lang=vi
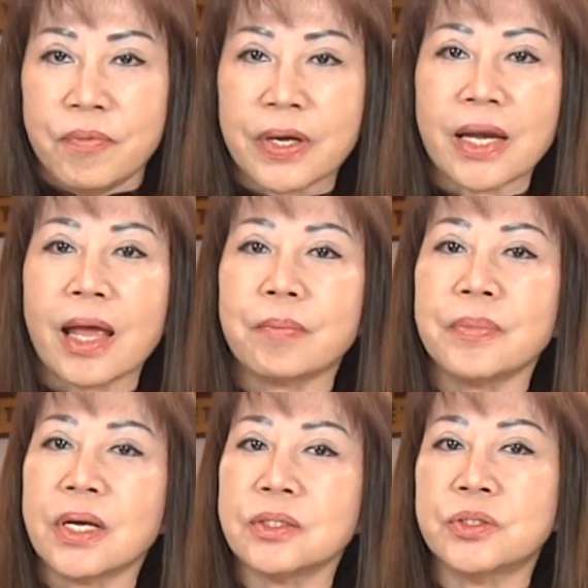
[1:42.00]
Việt
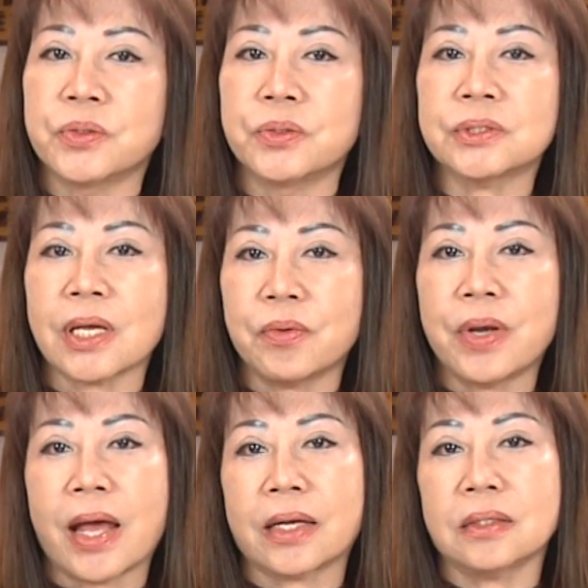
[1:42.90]
Nam Dân Chủ Xã
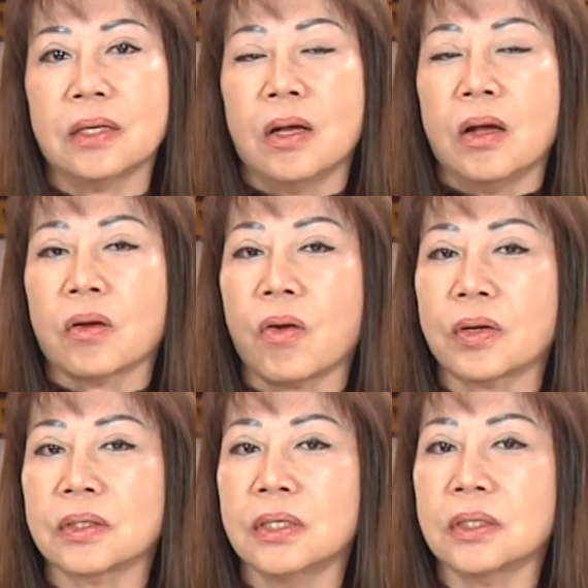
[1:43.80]
hội Đảng
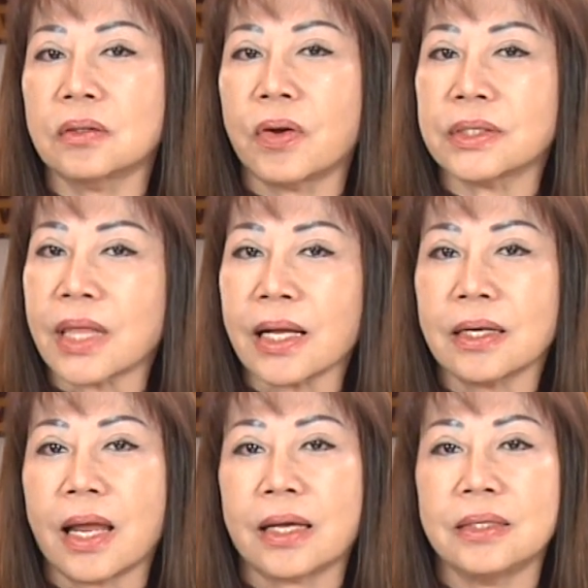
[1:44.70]
còn được gọi
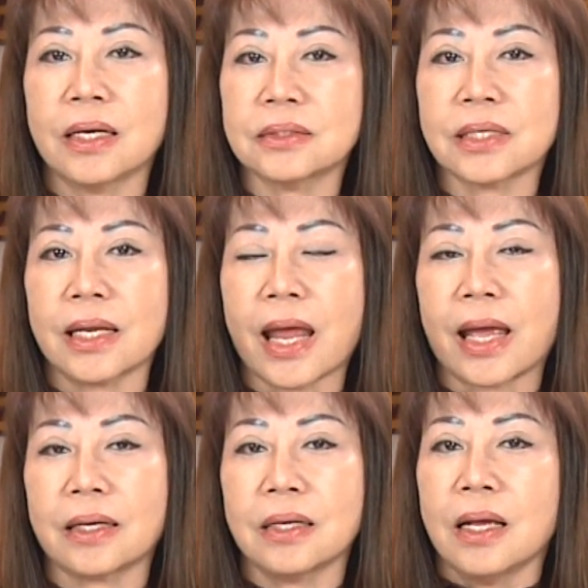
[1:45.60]
tắt là Dân xã
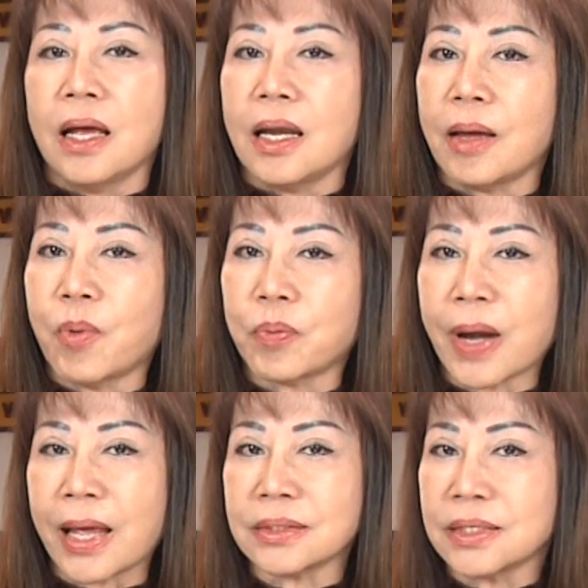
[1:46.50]
Đảng – là
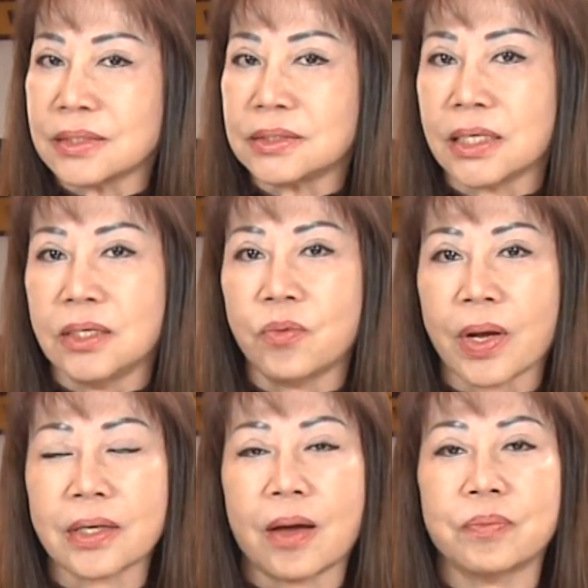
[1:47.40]
một đảng chính trị
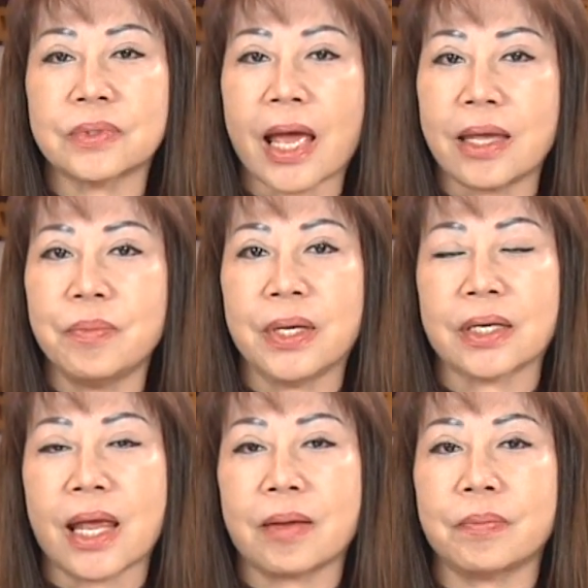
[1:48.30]
hoạt động tại
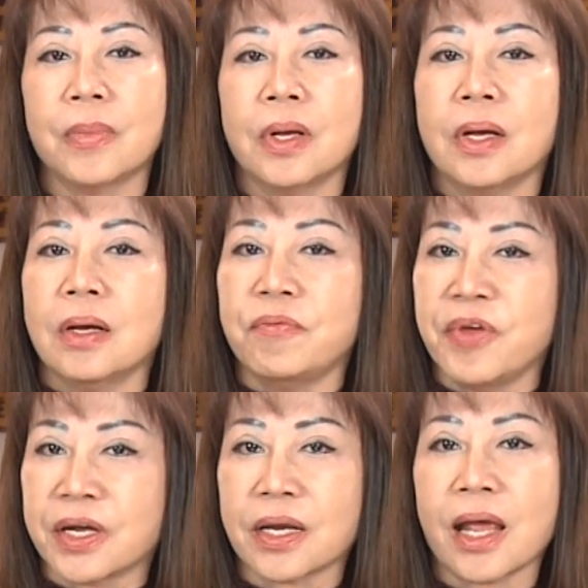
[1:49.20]
miền Nam
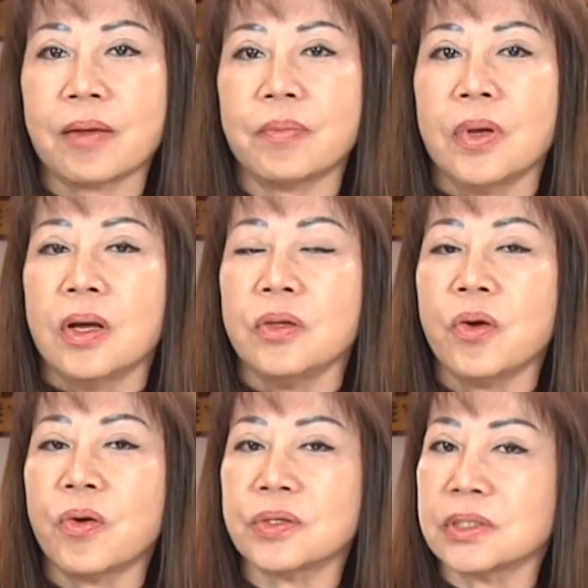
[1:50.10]
Việt Nam
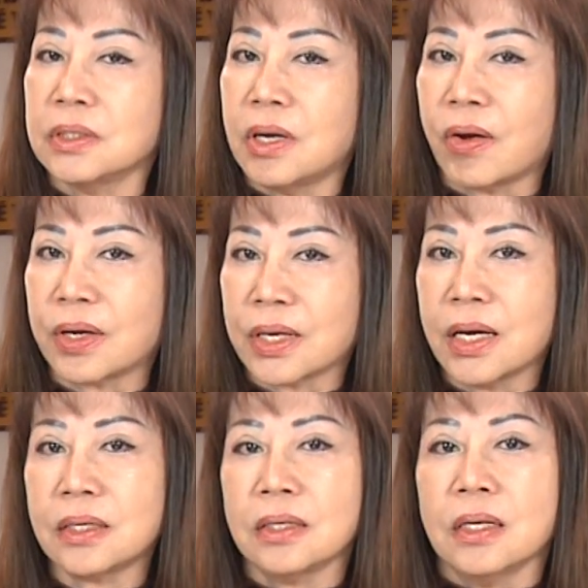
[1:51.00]
do sự đoàn
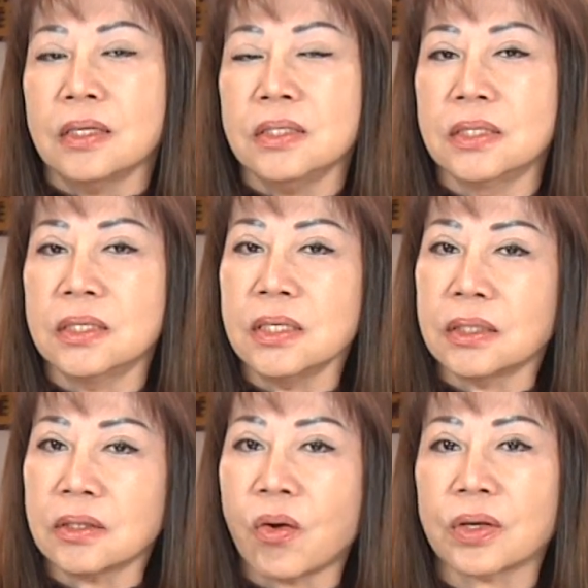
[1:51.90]
kết giữa
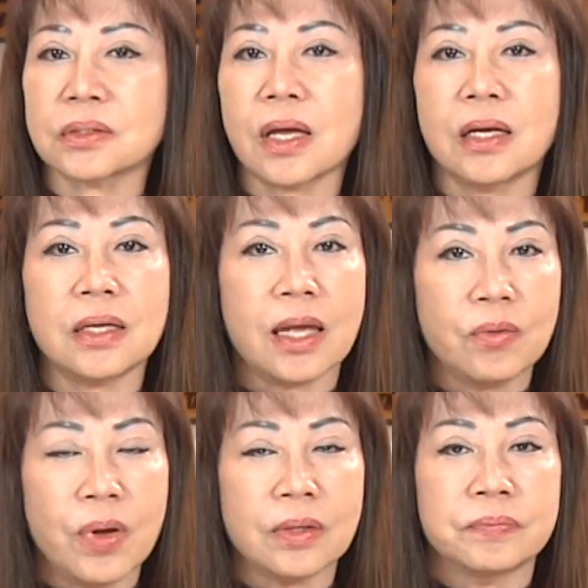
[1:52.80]
những đoàn thể
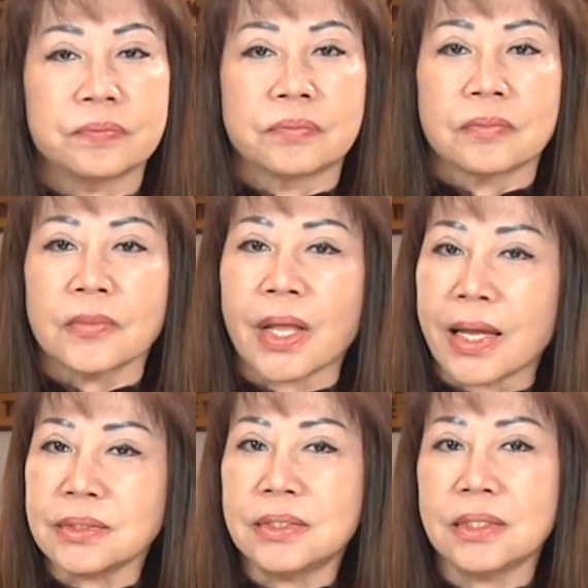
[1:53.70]
ái quốc,
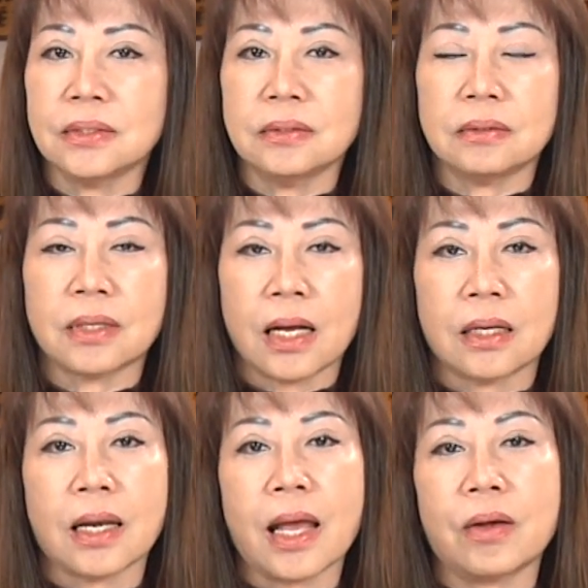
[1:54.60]
kháng chiến,
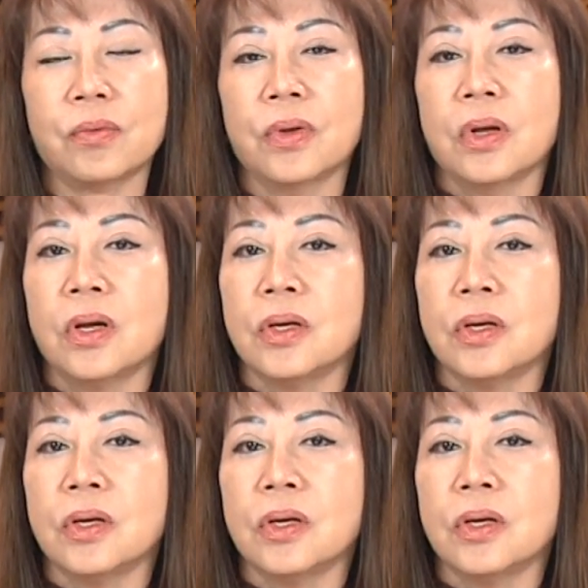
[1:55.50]
cần lao,